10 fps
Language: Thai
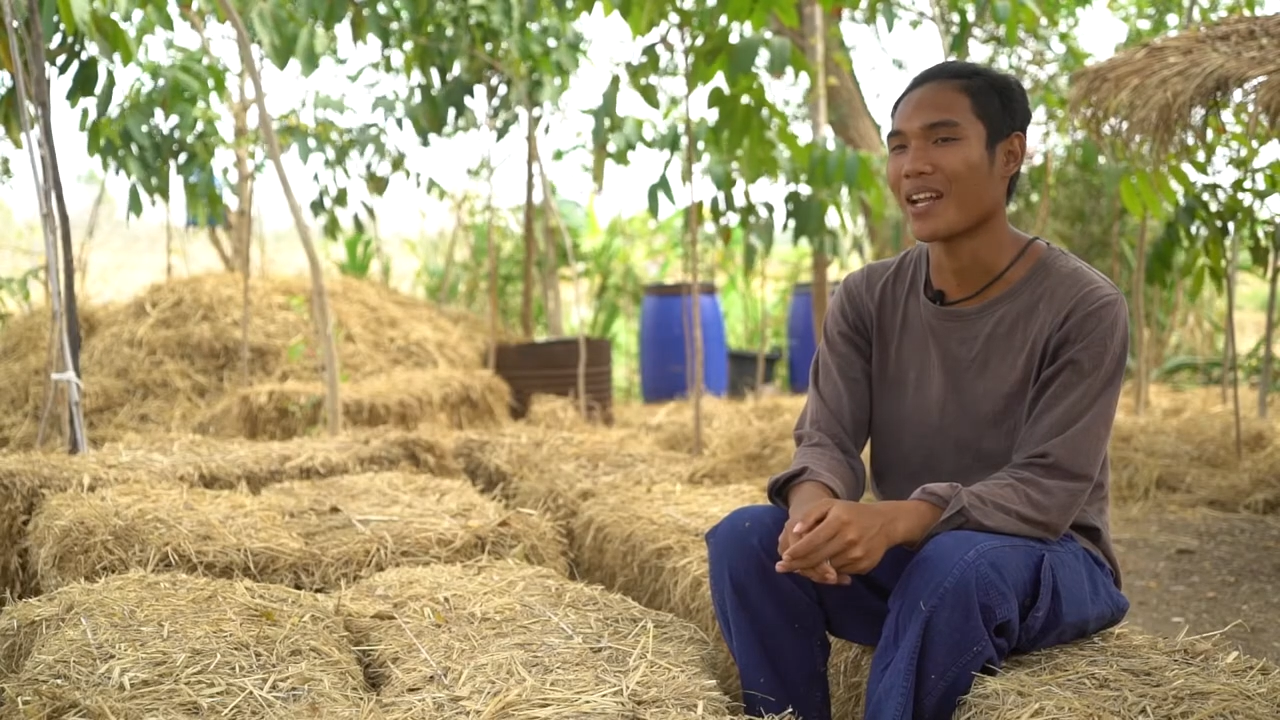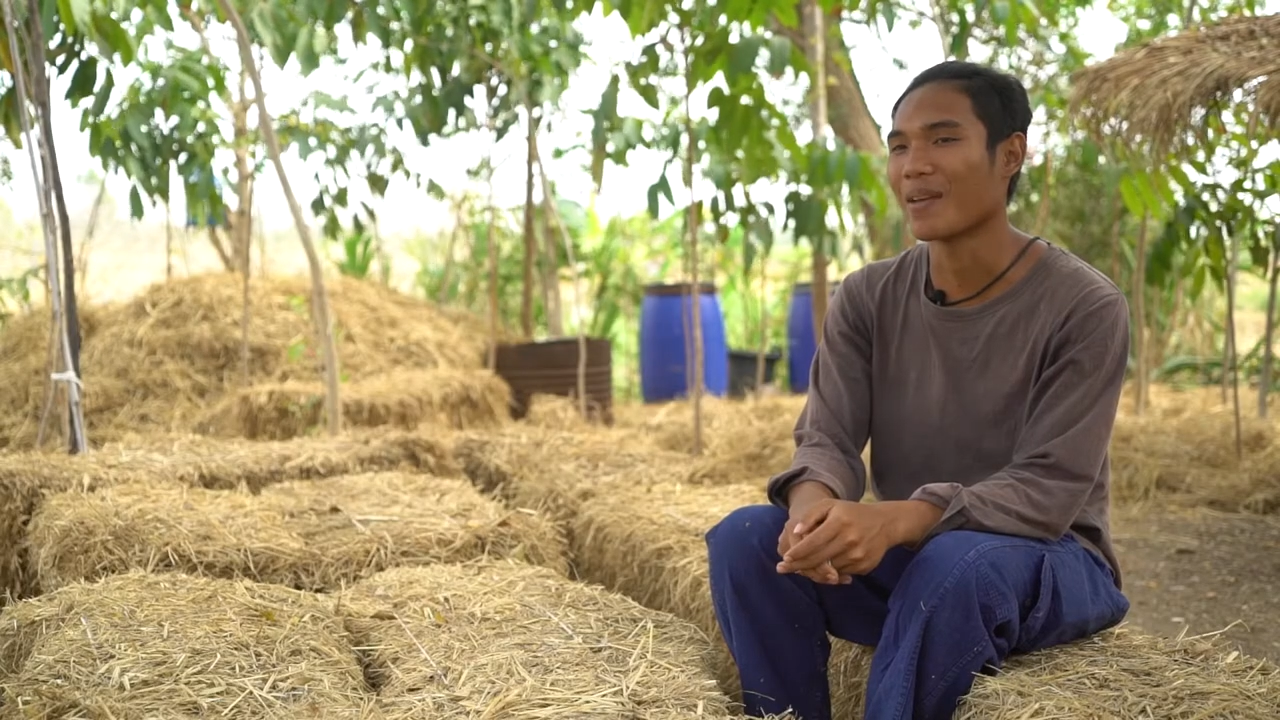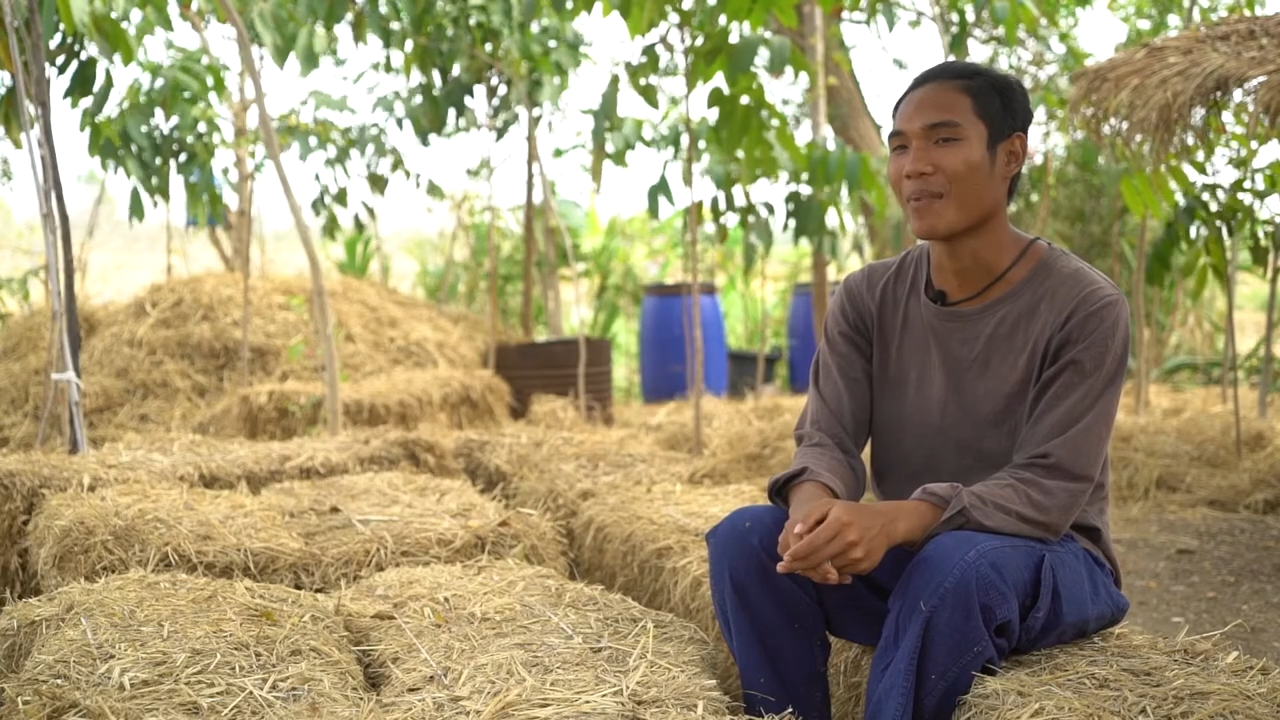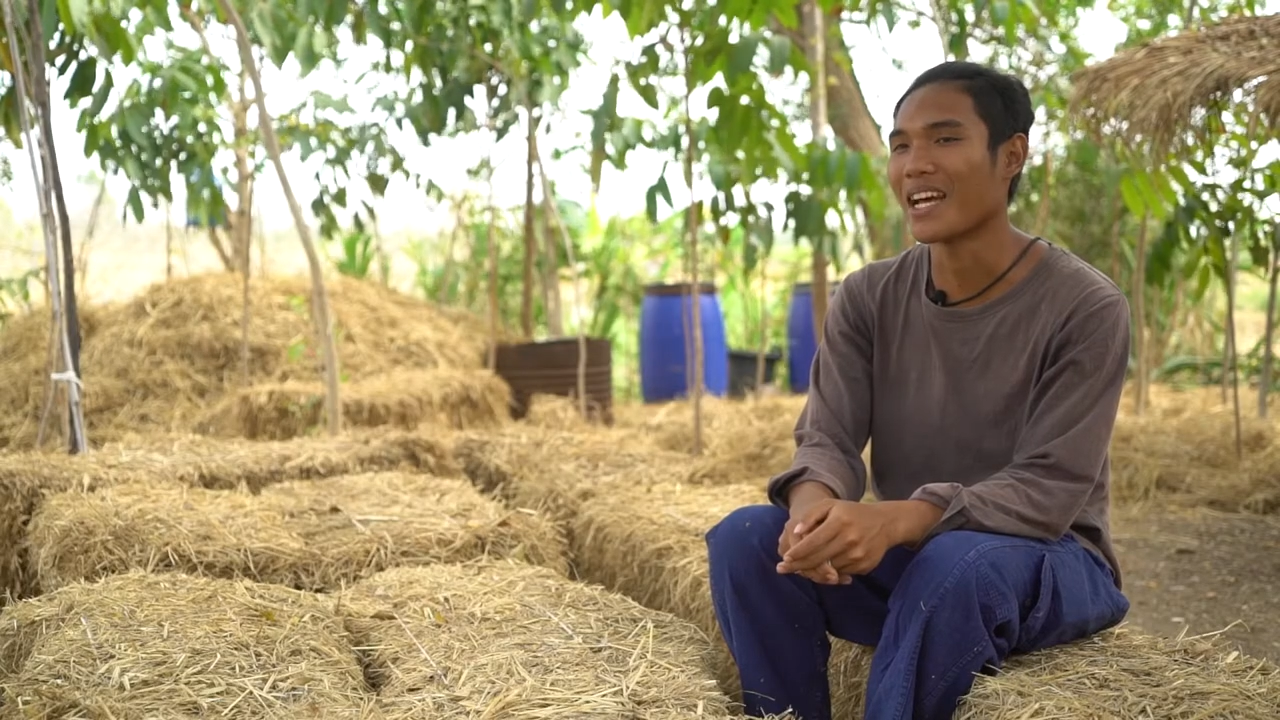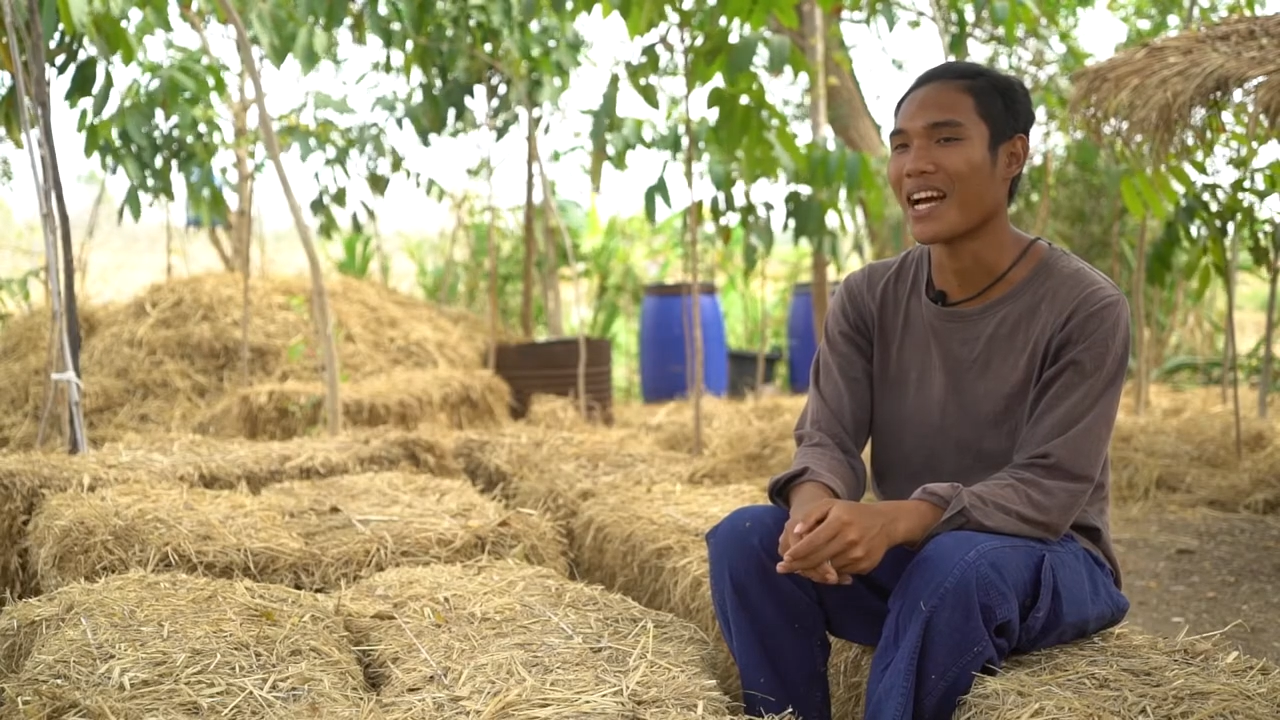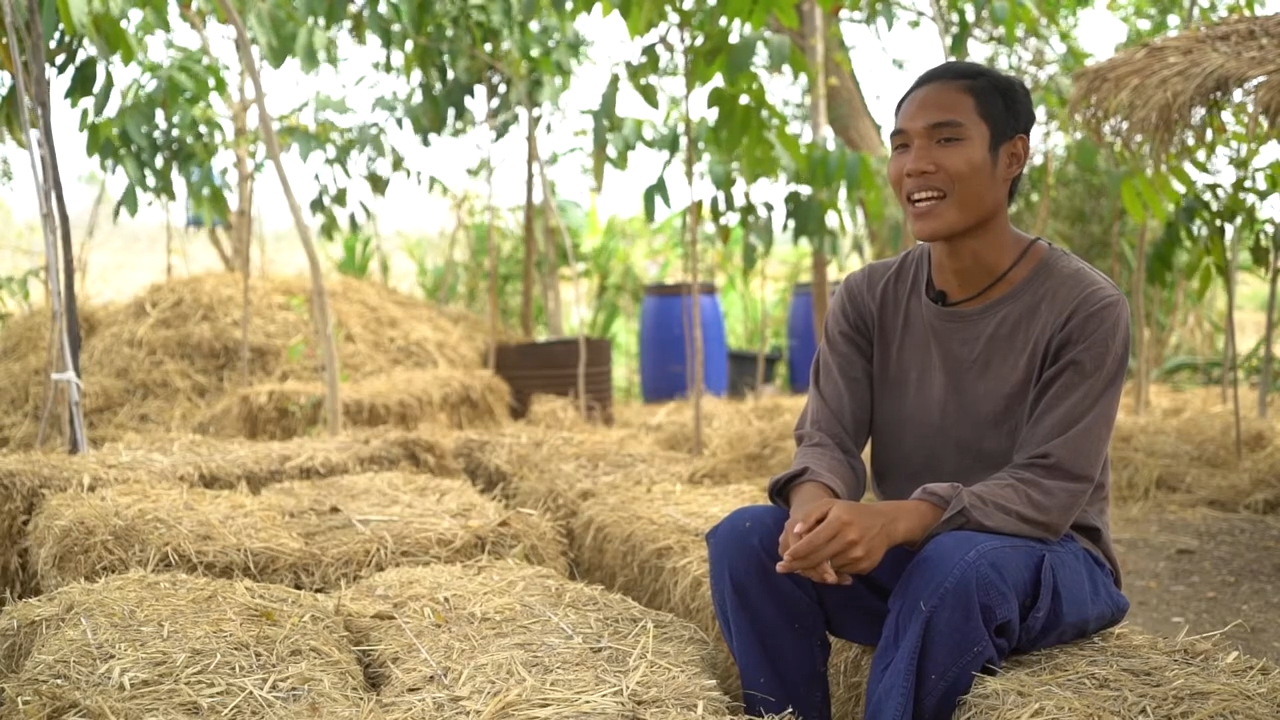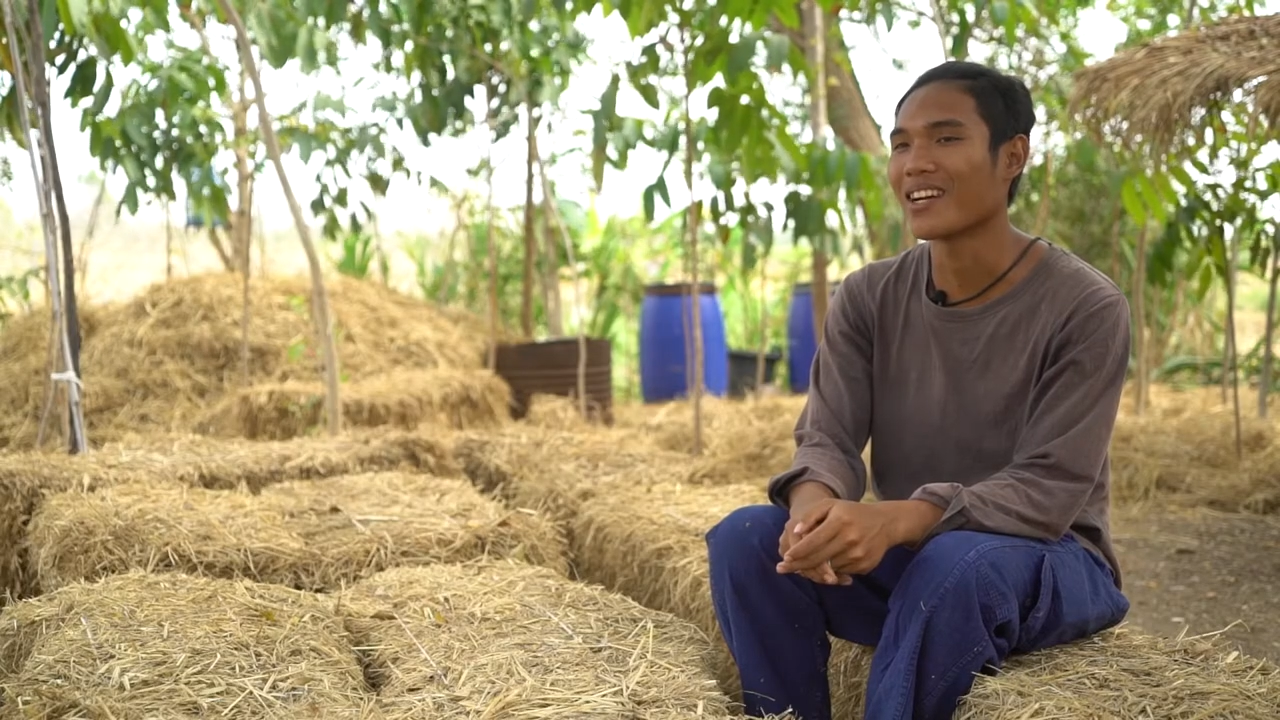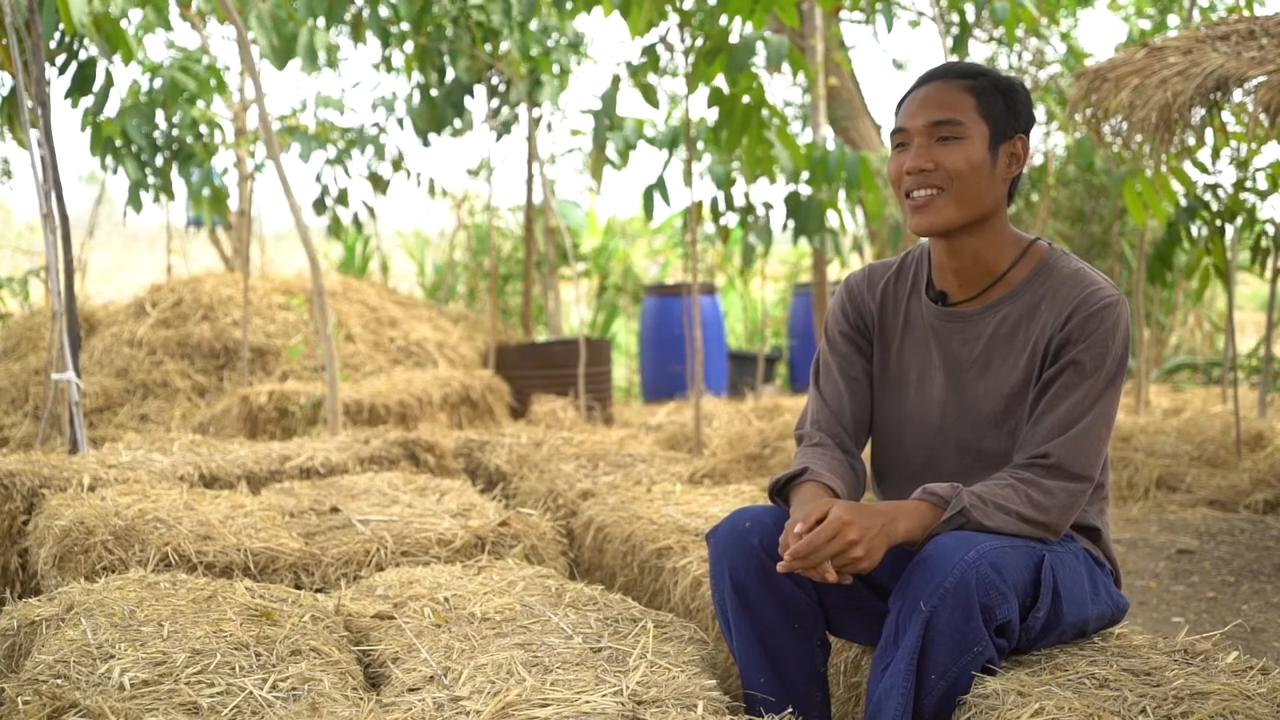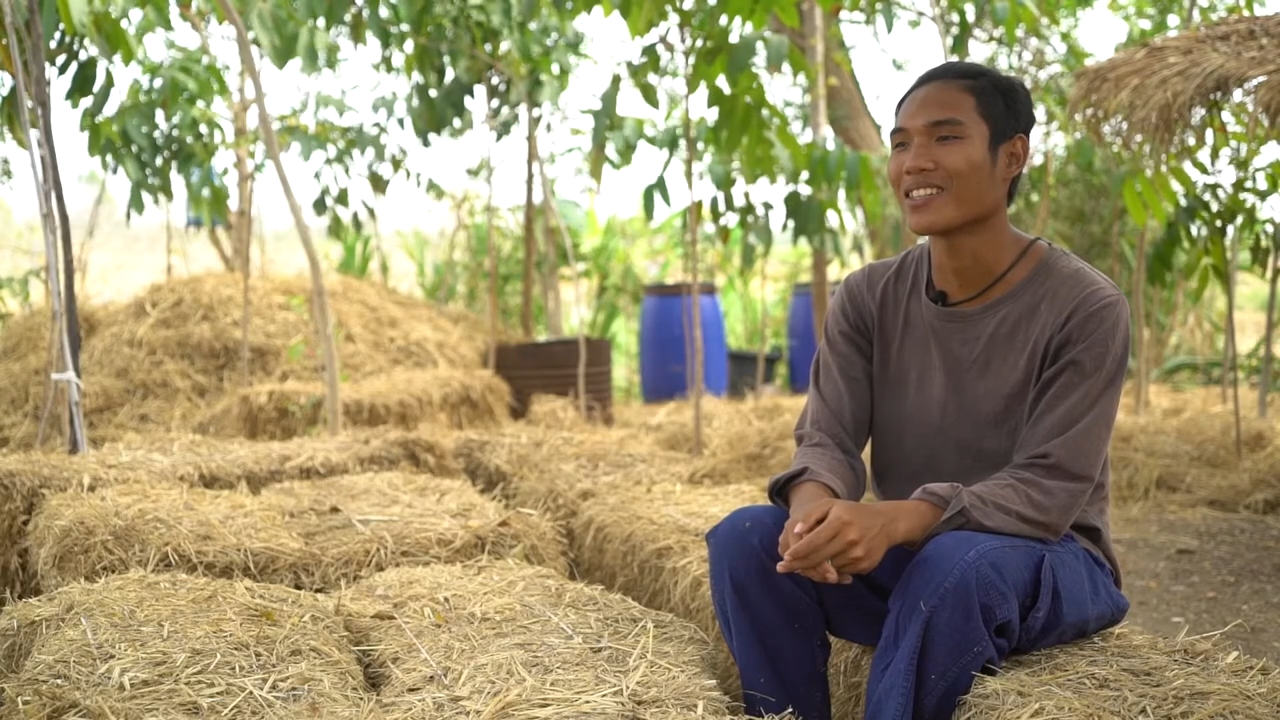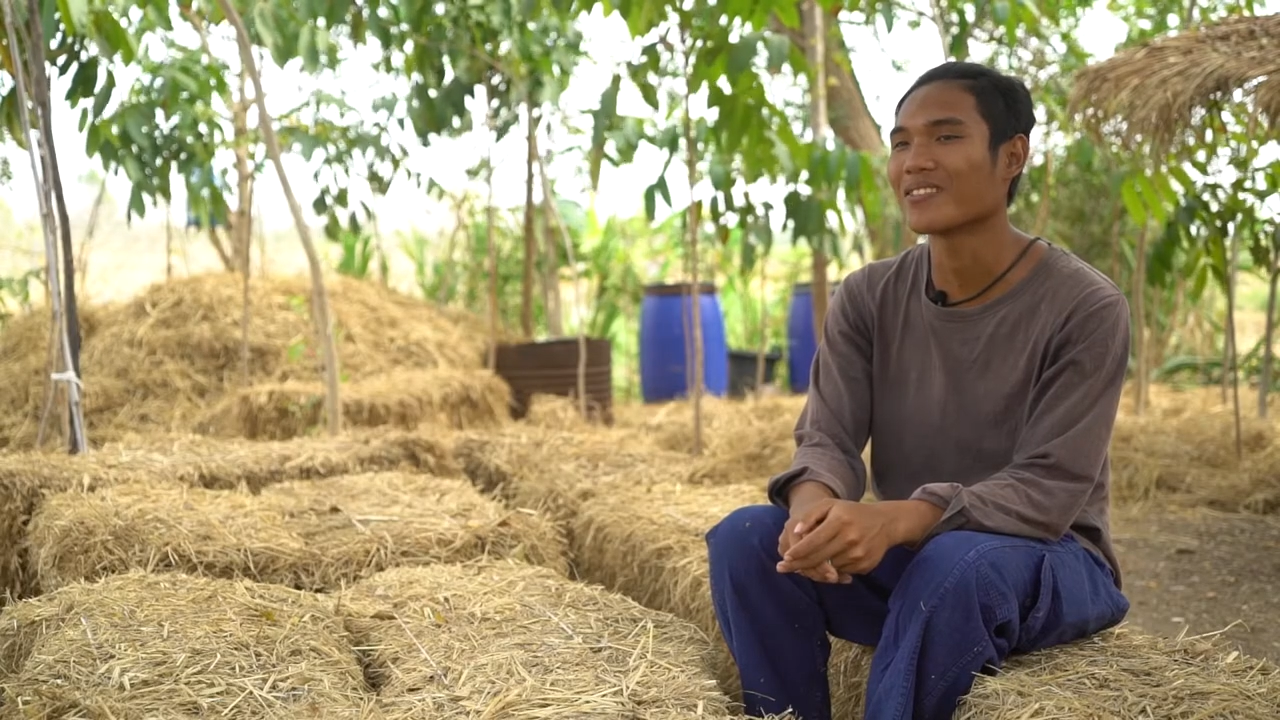อะไรไม่ได้ ก็